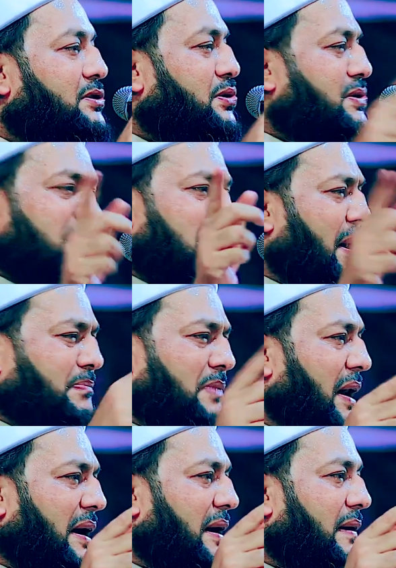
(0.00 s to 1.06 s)
শুনছেন না
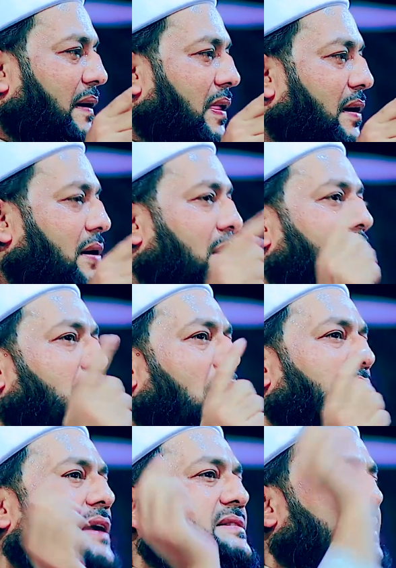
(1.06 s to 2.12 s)
আপনারা
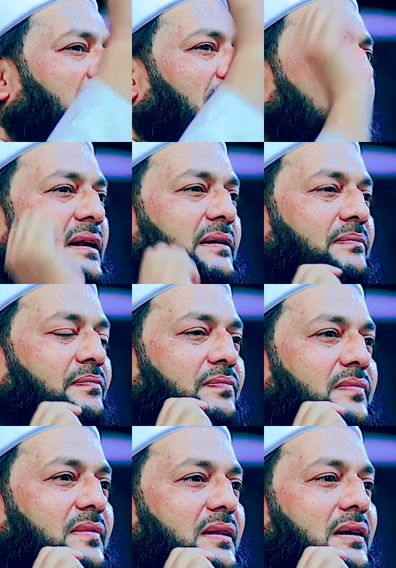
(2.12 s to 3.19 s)
মোটর সেল
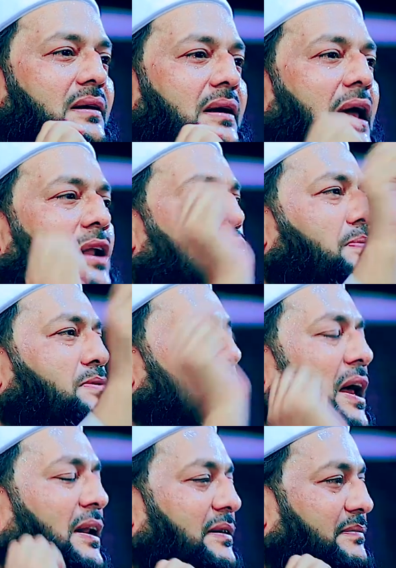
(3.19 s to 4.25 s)

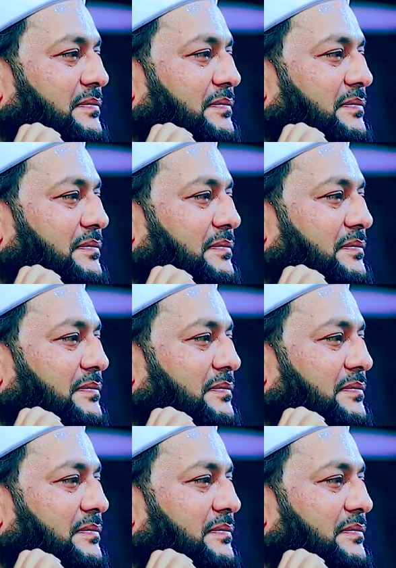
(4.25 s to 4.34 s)
হেলিকপ্টার